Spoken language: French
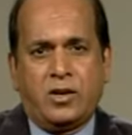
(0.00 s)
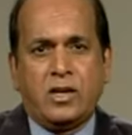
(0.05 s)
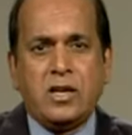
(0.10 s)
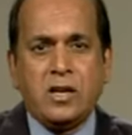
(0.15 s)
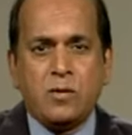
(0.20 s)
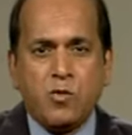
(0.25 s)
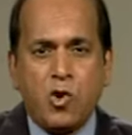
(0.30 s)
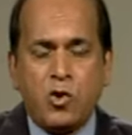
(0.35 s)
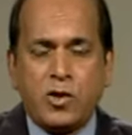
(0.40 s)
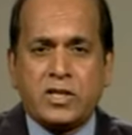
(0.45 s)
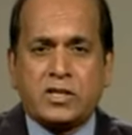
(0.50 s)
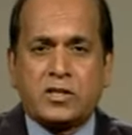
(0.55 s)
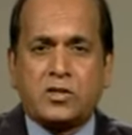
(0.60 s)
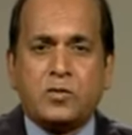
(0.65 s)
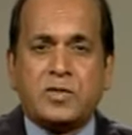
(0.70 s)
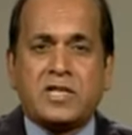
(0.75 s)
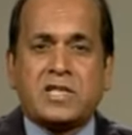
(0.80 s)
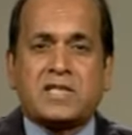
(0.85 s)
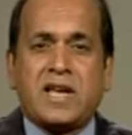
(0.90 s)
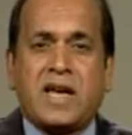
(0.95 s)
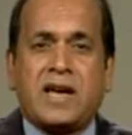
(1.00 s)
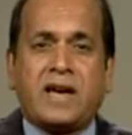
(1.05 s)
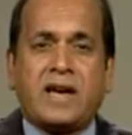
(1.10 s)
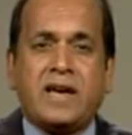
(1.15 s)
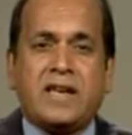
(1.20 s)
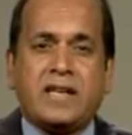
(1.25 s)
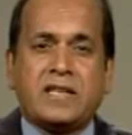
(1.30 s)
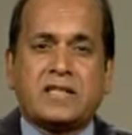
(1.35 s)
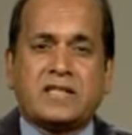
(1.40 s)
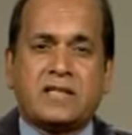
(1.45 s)
L'île Maurice, nous besoin sa
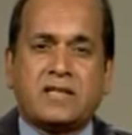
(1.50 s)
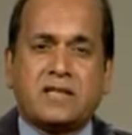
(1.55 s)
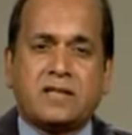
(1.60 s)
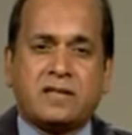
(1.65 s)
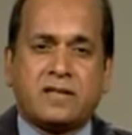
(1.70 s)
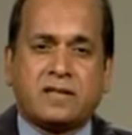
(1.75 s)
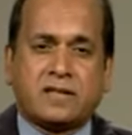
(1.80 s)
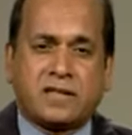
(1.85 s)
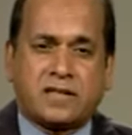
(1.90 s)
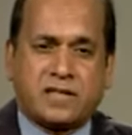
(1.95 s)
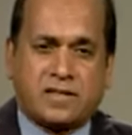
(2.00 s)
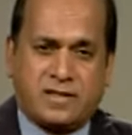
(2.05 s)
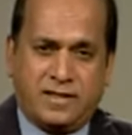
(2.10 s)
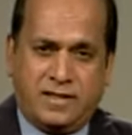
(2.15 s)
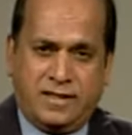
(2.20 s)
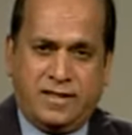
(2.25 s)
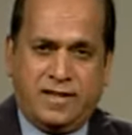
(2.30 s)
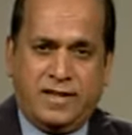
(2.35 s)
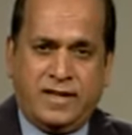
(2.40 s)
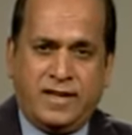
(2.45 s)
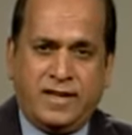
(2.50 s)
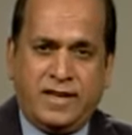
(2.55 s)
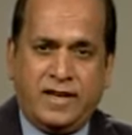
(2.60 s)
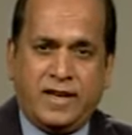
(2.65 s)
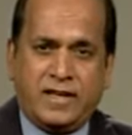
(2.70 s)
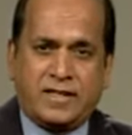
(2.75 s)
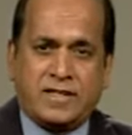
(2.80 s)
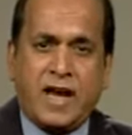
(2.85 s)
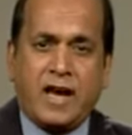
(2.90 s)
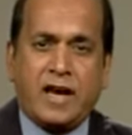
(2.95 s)
renaissance,
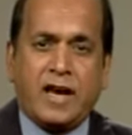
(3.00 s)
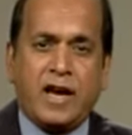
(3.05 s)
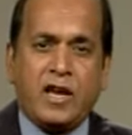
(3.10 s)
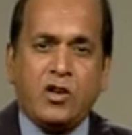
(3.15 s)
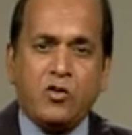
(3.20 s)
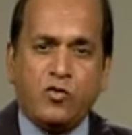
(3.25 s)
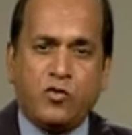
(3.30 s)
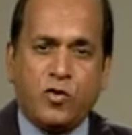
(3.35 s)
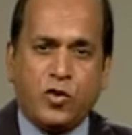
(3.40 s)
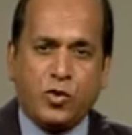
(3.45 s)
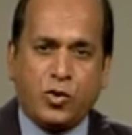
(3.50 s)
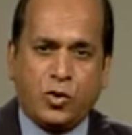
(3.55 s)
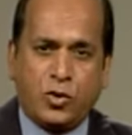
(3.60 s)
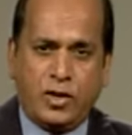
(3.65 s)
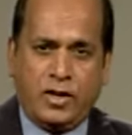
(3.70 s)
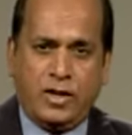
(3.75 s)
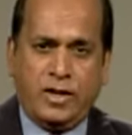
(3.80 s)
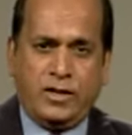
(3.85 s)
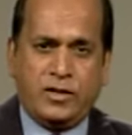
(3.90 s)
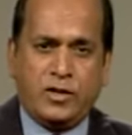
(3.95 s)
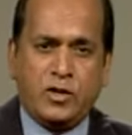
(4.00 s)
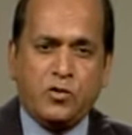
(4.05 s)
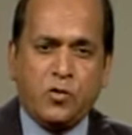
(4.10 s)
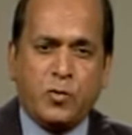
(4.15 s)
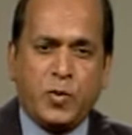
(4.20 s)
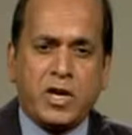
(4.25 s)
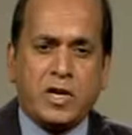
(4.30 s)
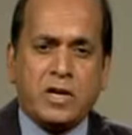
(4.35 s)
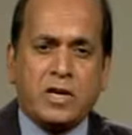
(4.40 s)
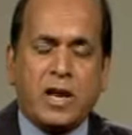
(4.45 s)
sa renouveau de
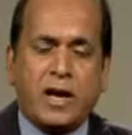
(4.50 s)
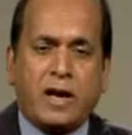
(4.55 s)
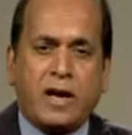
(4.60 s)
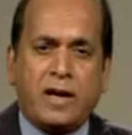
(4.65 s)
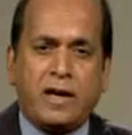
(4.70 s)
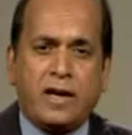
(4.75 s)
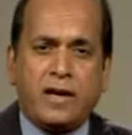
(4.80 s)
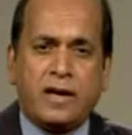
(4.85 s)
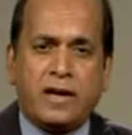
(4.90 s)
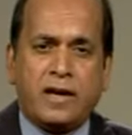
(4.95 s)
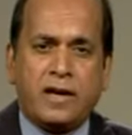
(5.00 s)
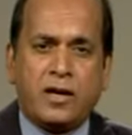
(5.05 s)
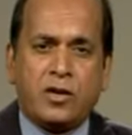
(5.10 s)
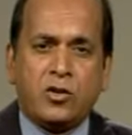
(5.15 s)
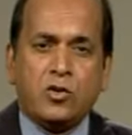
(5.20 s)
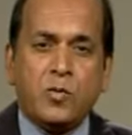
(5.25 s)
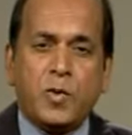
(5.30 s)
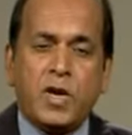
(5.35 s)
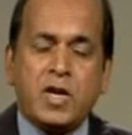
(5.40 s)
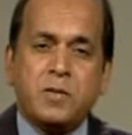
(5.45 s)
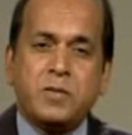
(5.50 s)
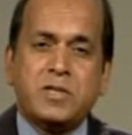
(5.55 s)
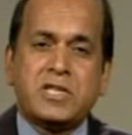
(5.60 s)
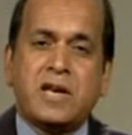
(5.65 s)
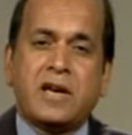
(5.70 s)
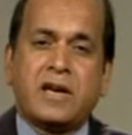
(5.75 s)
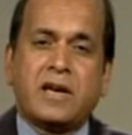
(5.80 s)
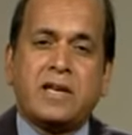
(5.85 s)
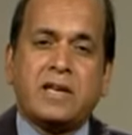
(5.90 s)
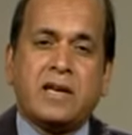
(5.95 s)
nos pays là. Nos pays
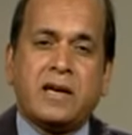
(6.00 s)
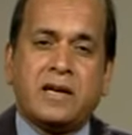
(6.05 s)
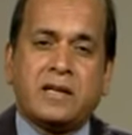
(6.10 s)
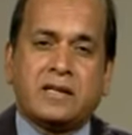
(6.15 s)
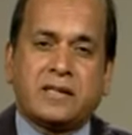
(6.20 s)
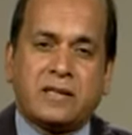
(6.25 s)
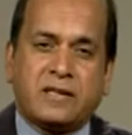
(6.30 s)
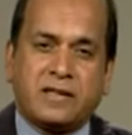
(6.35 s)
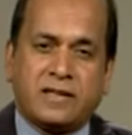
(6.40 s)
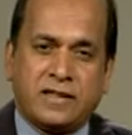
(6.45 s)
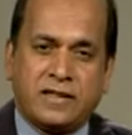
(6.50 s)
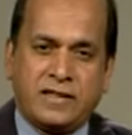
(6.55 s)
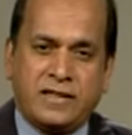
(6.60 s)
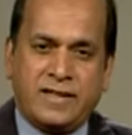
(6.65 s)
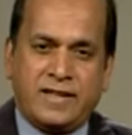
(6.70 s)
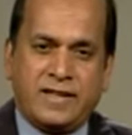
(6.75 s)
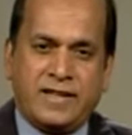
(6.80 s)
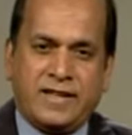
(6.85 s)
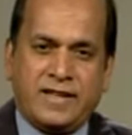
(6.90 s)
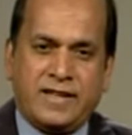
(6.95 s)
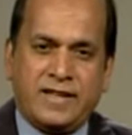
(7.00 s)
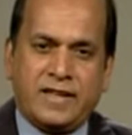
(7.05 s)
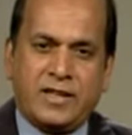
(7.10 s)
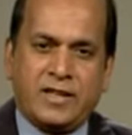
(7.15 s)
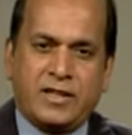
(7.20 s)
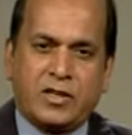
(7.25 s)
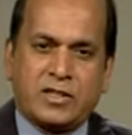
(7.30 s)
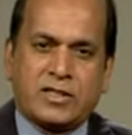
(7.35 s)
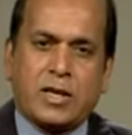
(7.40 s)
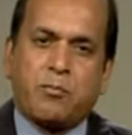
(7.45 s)
besoin renaître,
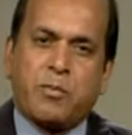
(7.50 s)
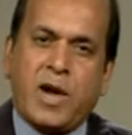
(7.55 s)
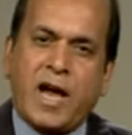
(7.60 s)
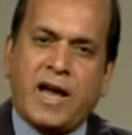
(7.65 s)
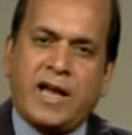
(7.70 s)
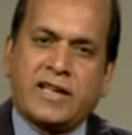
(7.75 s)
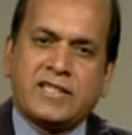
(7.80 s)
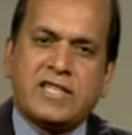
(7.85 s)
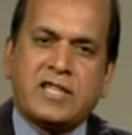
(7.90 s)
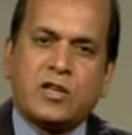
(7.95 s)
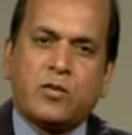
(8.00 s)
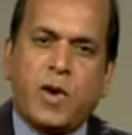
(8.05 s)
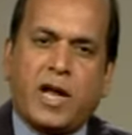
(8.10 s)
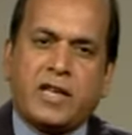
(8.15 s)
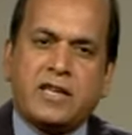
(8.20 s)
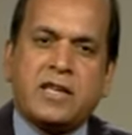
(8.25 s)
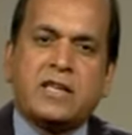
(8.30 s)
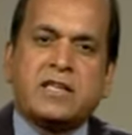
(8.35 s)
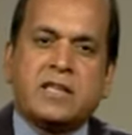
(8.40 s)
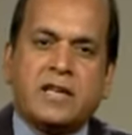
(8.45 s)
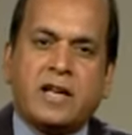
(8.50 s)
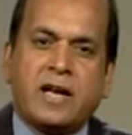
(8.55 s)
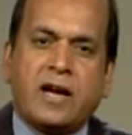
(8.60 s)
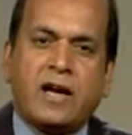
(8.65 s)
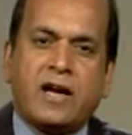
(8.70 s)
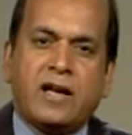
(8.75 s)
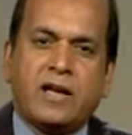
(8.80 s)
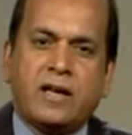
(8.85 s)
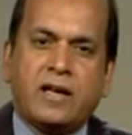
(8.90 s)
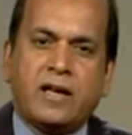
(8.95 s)
sa paradis comme y était
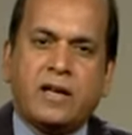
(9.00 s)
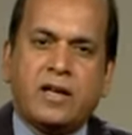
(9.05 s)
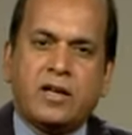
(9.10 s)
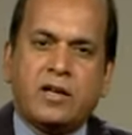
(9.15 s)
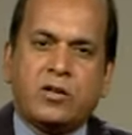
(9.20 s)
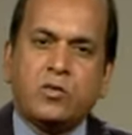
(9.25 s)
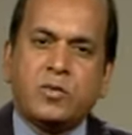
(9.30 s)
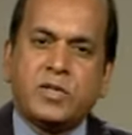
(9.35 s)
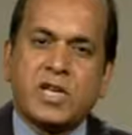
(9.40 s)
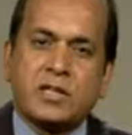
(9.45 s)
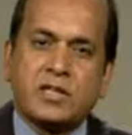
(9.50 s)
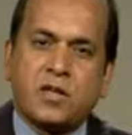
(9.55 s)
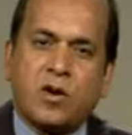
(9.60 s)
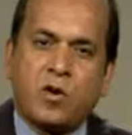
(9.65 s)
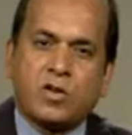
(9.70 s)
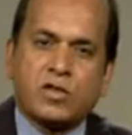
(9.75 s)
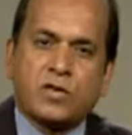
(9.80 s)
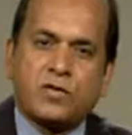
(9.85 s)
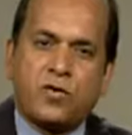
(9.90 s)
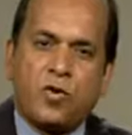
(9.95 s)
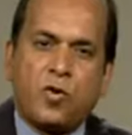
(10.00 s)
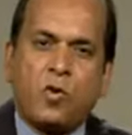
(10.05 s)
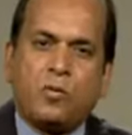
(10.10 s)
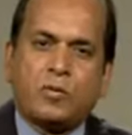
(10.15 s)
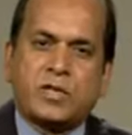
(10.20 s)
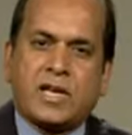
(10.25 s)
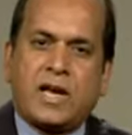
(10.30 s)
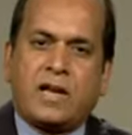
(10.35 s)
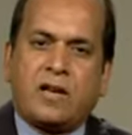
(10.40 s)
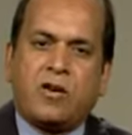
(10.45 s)
là. Nous besoin
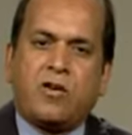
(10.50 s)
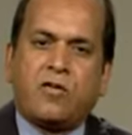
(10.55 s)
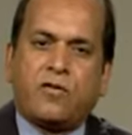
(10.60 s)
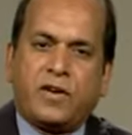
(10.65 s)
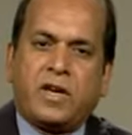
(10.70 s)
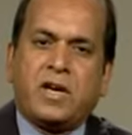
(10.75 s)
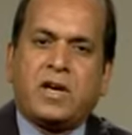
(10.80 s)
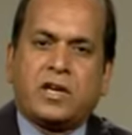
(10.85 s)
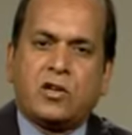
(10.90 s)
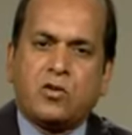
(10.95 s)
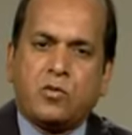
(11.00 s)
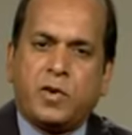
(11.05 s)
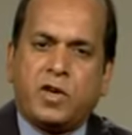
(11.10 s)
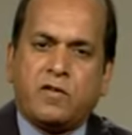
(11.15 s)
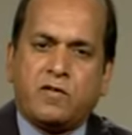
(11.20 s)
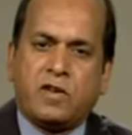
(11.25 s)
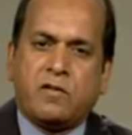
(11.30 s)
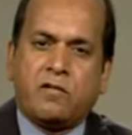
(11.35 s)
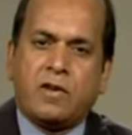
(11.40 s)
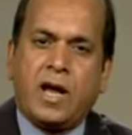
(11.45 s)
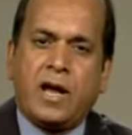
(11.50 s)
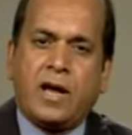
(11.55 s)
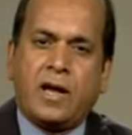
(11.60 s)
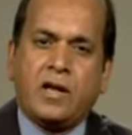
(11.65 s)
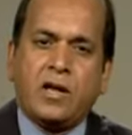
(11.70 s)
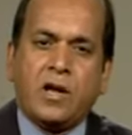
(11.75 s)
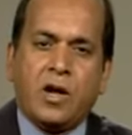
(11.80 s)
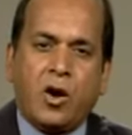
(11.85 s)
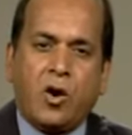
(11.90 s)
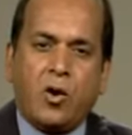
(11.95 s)
transformer ça l'enfer qui nous peut vivre là
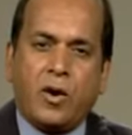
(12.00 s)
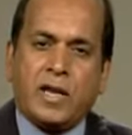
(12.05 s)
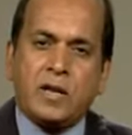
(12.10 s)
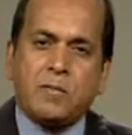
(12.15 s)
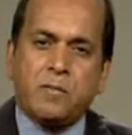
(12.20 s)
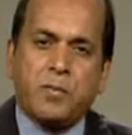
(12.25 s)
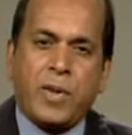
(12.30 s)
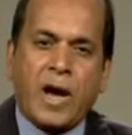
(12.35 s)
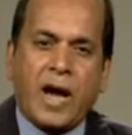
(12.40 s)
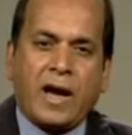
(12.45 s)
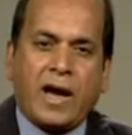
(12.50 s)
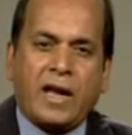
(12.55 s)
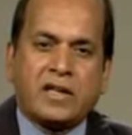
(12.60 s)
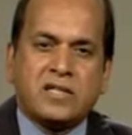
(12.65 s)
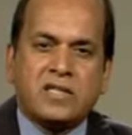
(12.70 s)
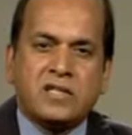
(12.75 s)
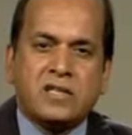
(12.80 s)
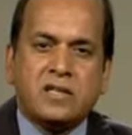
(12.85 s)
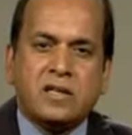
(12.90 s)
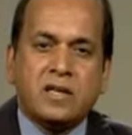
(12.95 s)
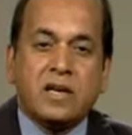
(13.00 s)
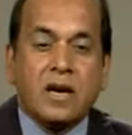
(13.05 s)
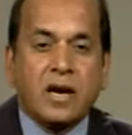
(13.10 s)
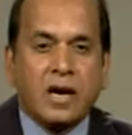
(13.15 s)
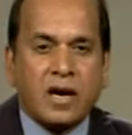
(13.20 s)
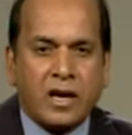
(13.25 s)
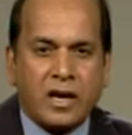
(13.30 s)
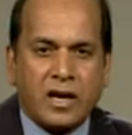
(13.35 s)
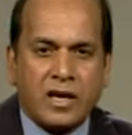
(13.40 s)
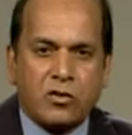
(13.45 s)
en un paradis
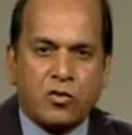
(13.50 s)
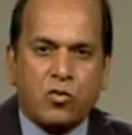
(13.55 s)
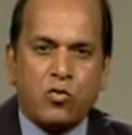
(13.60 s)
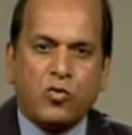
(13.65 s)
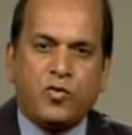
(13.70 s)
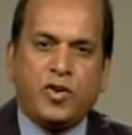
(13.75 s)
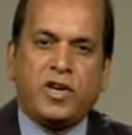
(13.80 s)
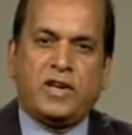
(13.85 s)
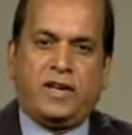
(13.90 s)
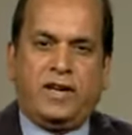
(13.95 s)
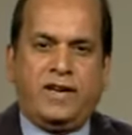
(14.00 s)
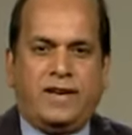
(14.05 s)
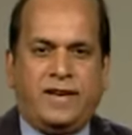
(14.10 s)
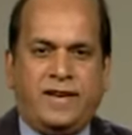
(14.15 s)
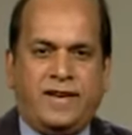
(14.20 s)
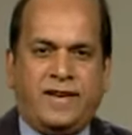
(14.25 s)
retrouvé.